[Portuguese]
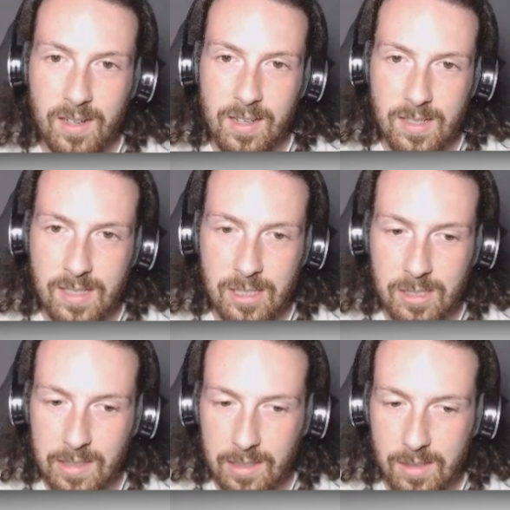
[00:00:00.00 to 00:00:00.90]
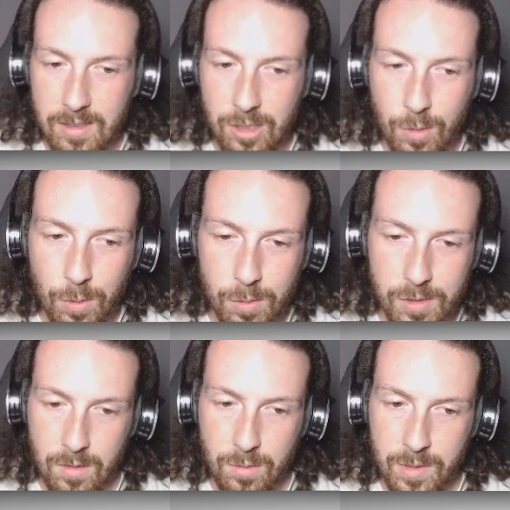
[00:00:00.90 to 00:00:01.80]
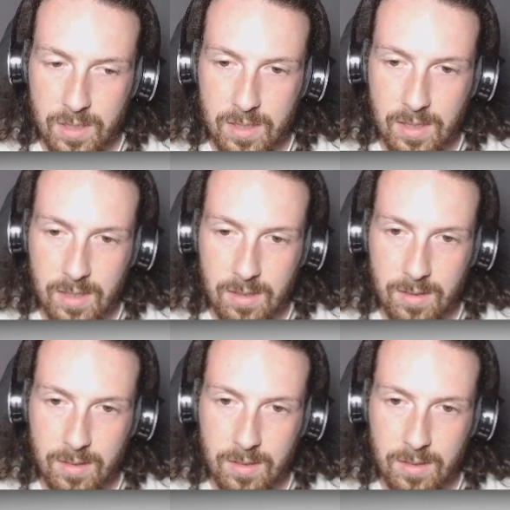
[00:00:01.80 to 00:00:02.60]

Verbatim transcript: ganhar 130 de gold. Começar.